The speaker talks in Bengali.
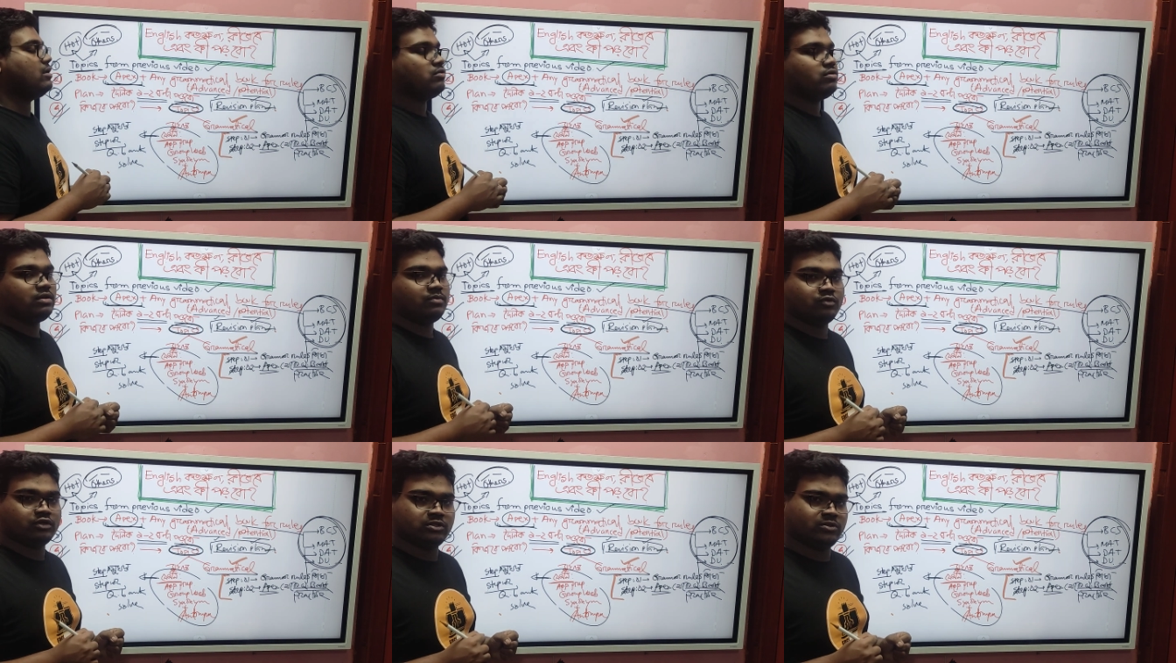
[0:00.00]
ভালো
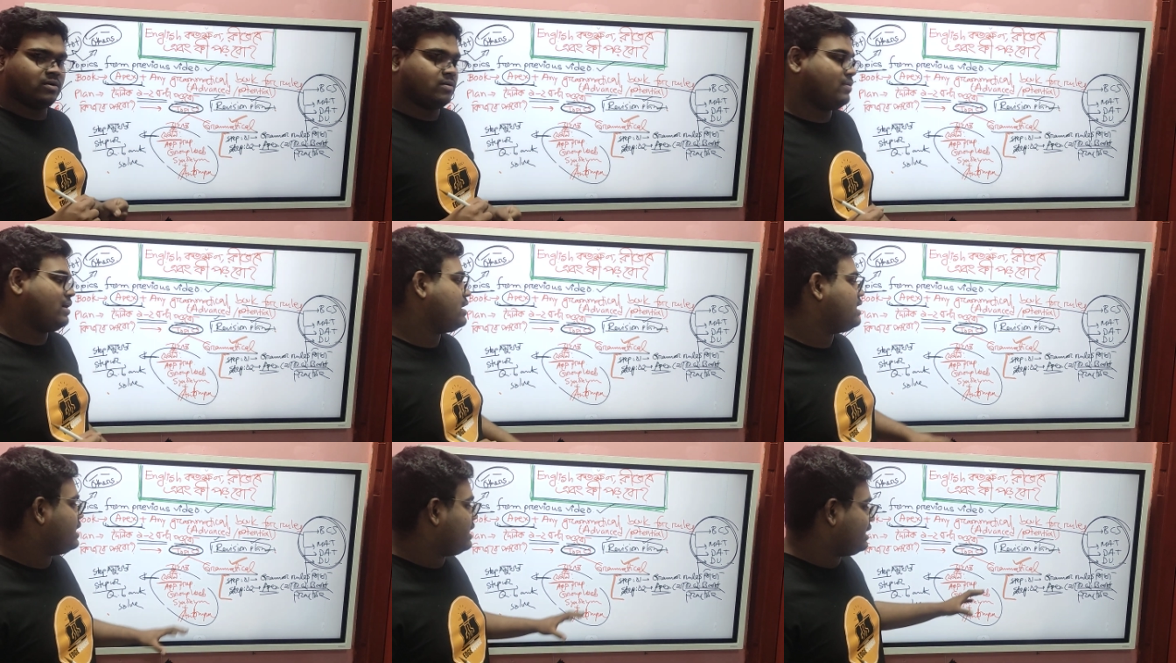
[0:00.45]
করে পড়তে
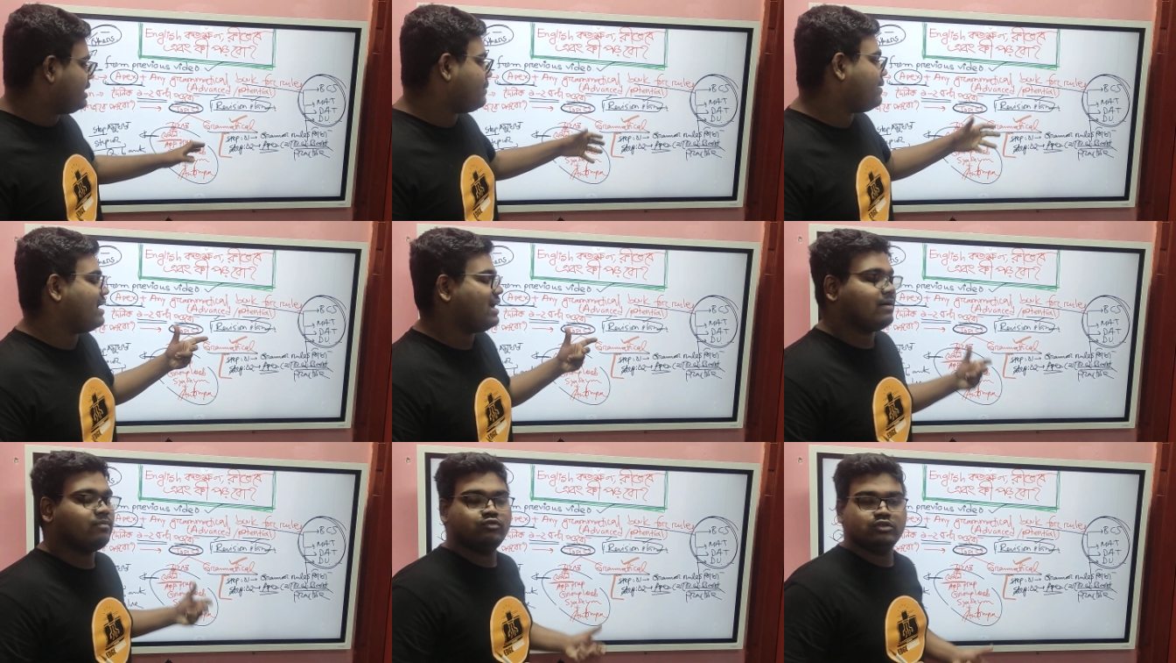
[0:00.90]
পারবা এটা
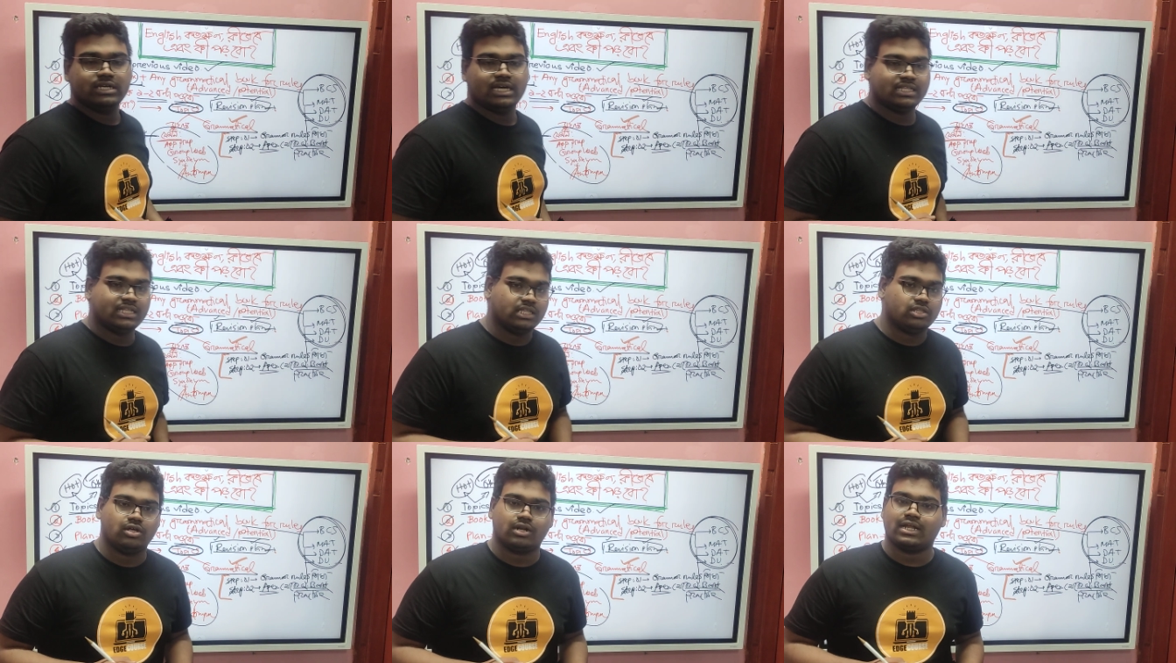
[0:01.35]
ভাইয়া বুঝে
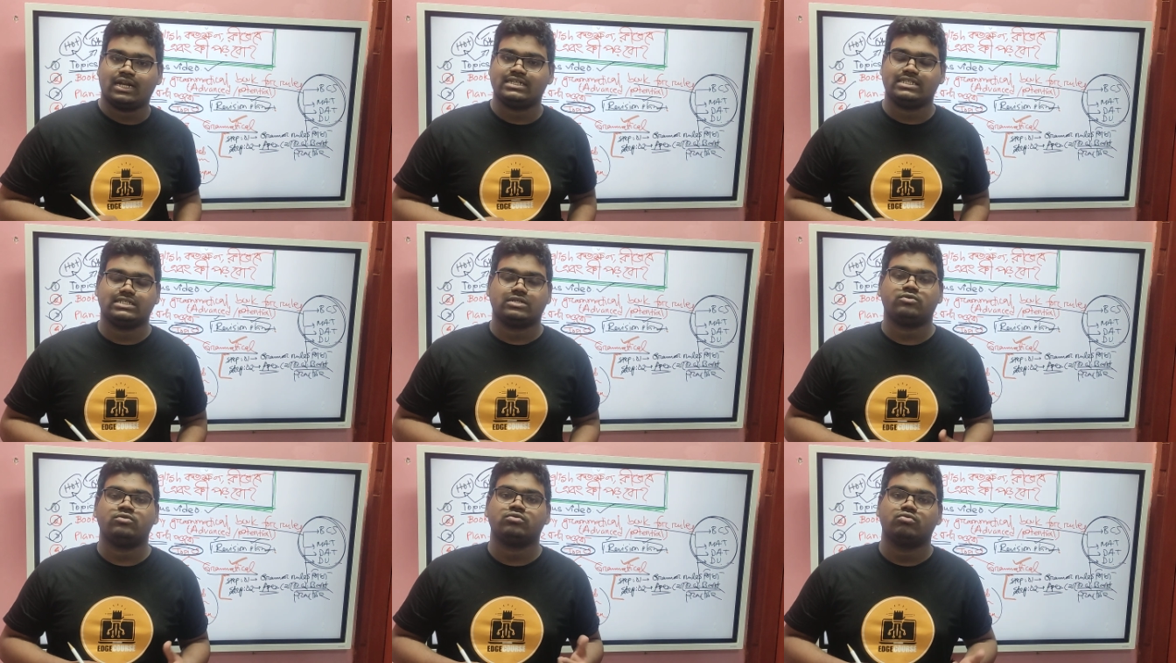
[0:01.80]
যাওয়া দরকার
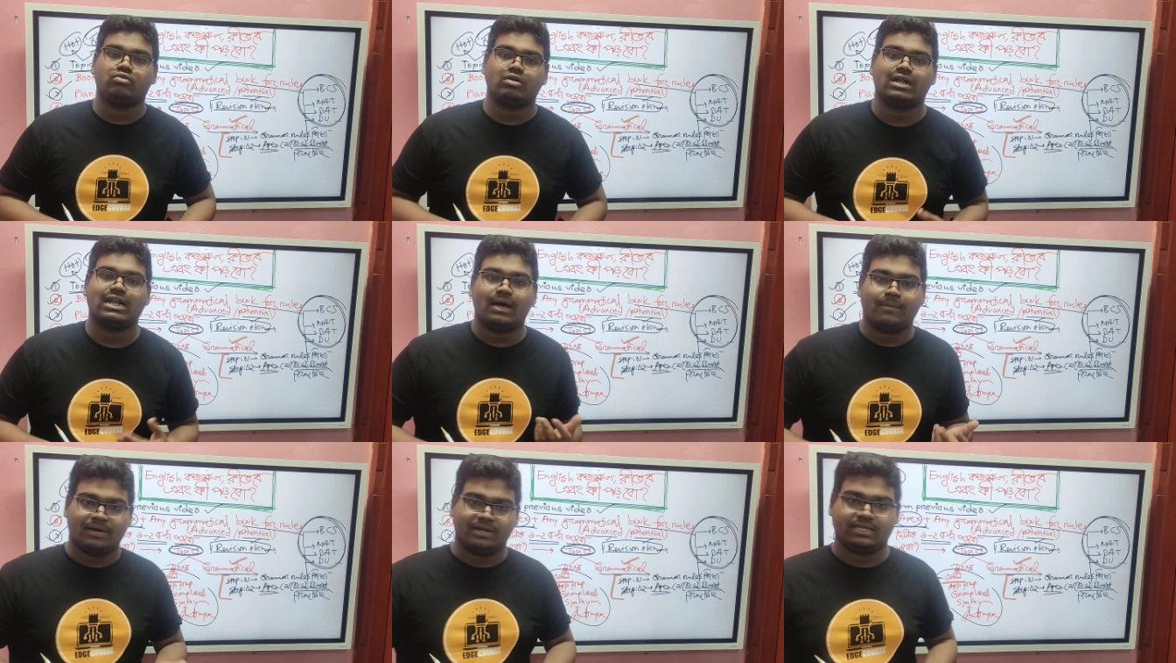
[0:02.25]
যে কোনগুলো
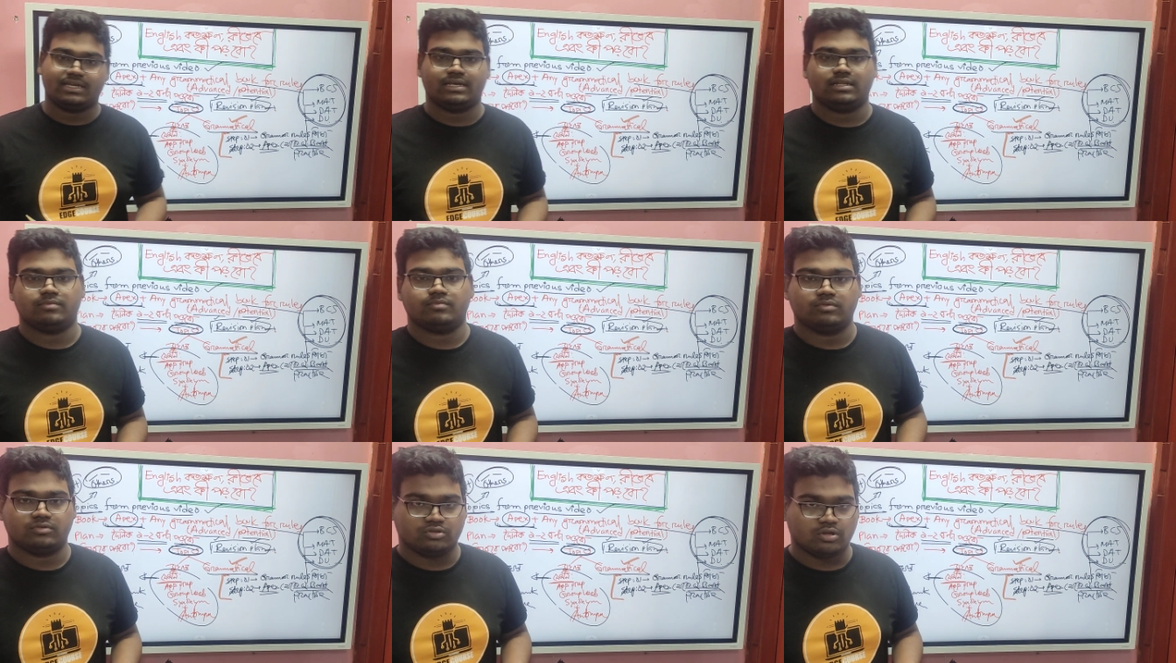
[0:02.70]

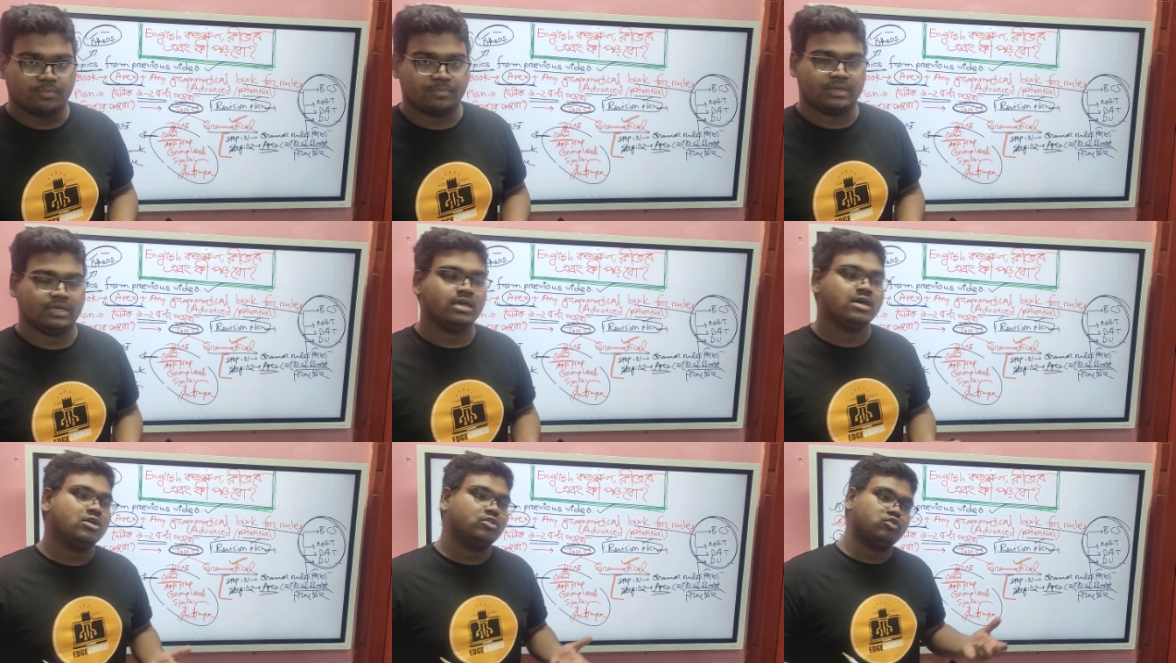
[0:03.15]
গ্রামাটিক্যাল
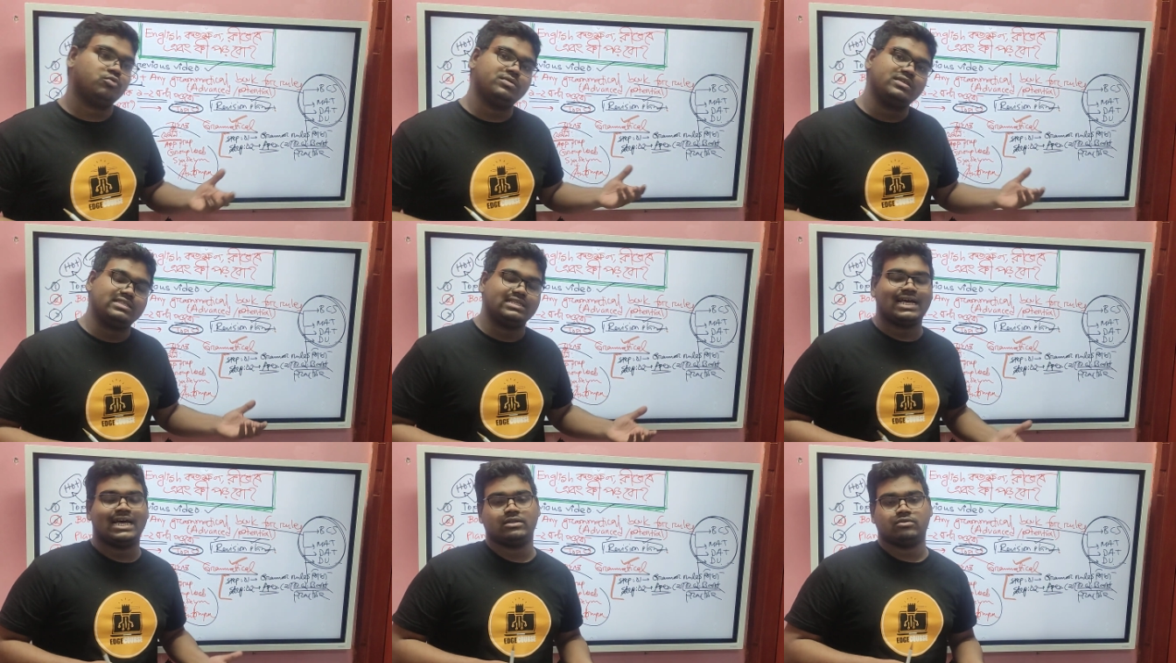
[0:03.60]
টপিক তুমি
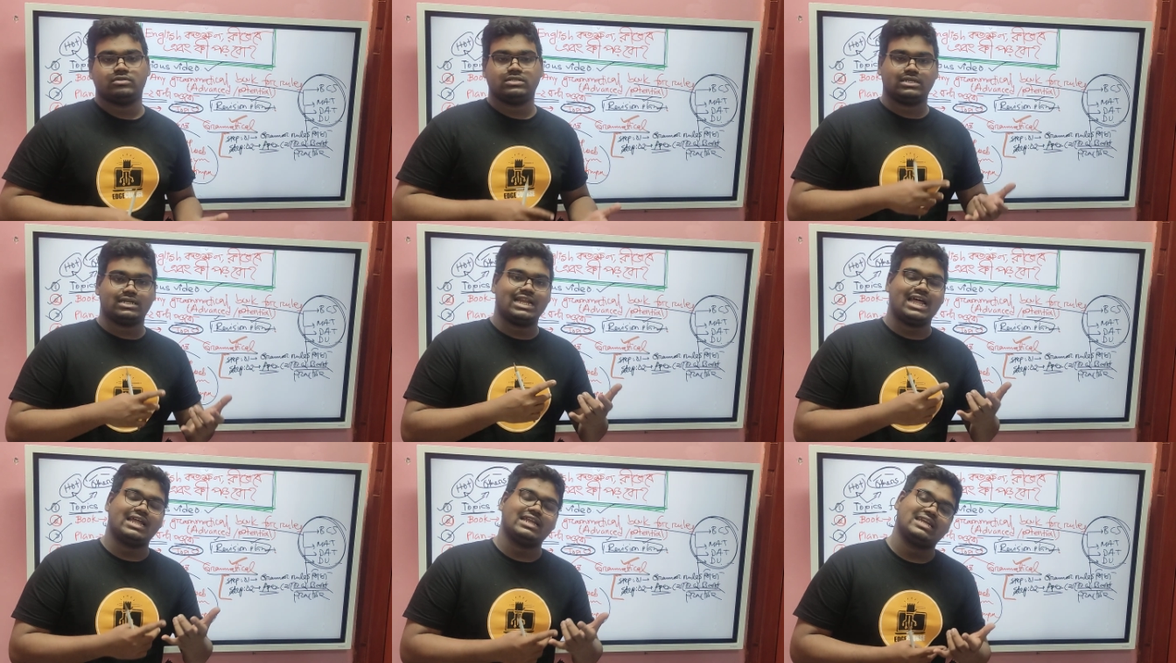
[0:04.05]
জানো যে
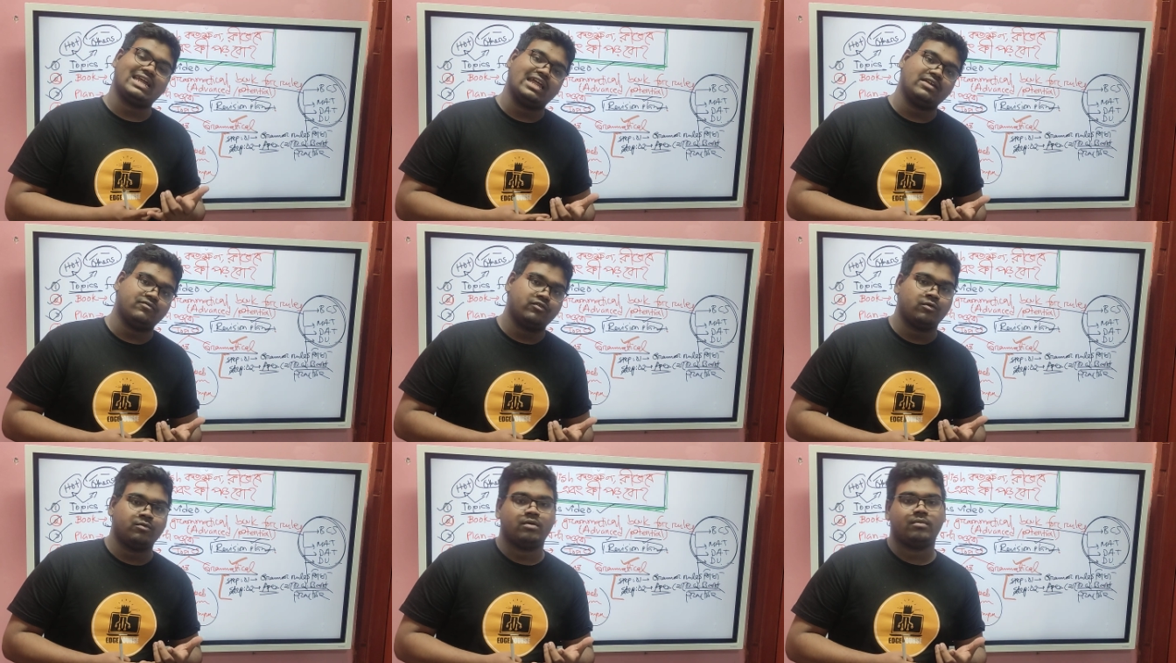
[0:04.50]

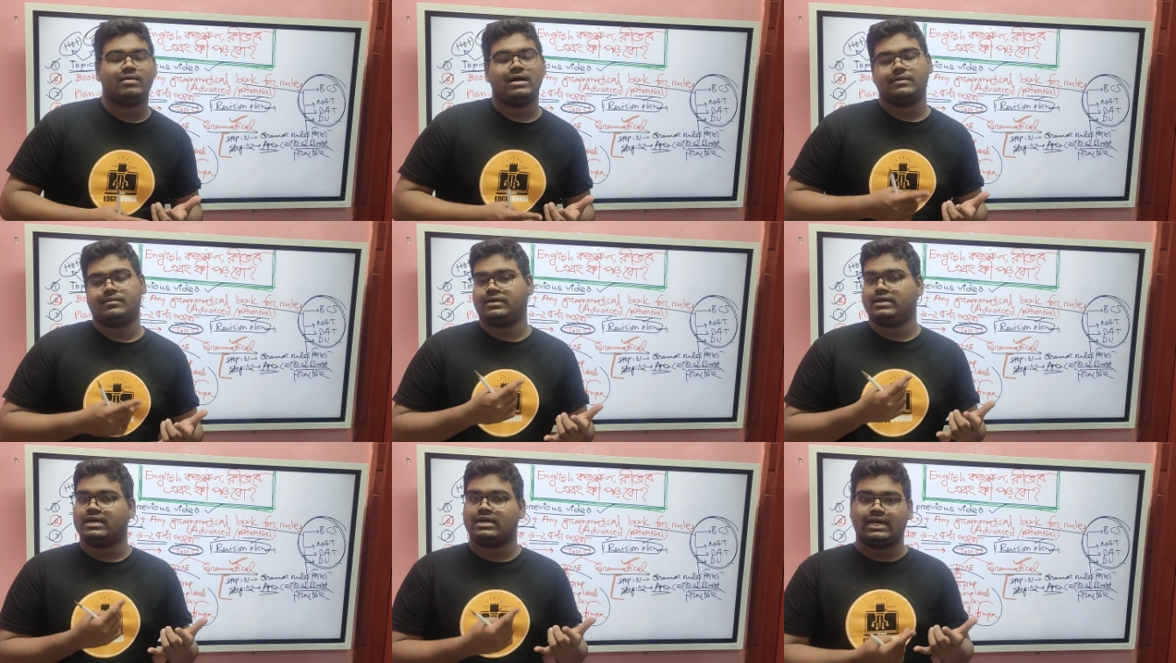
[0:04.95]
রাইট ফর্ম
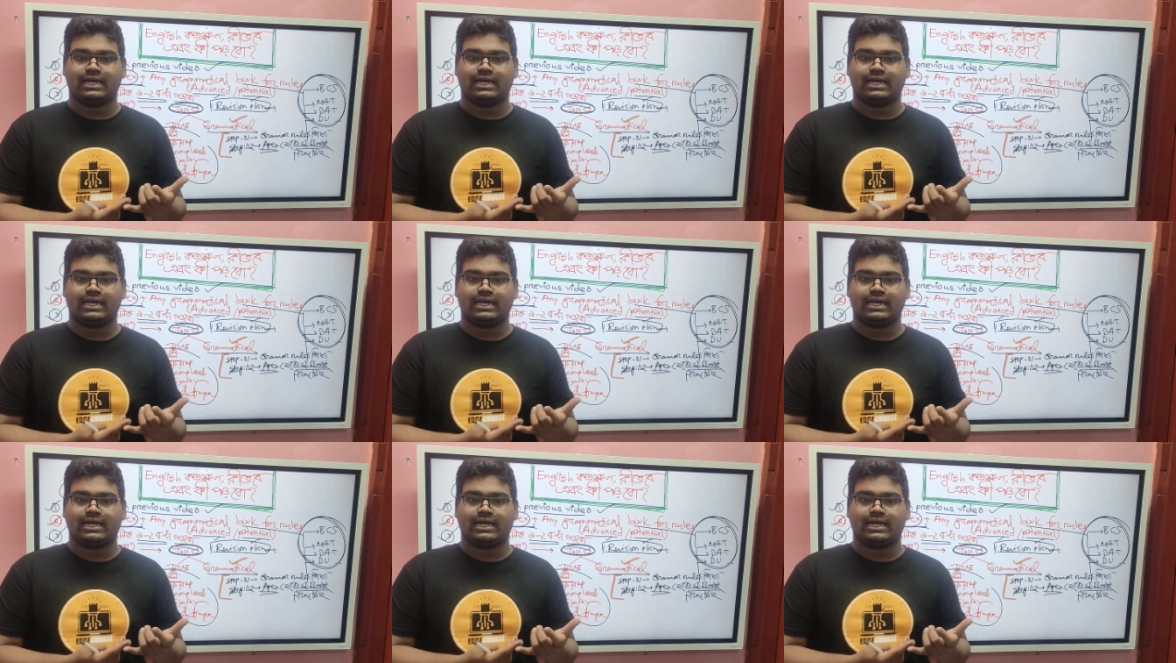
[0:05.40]
ভাবে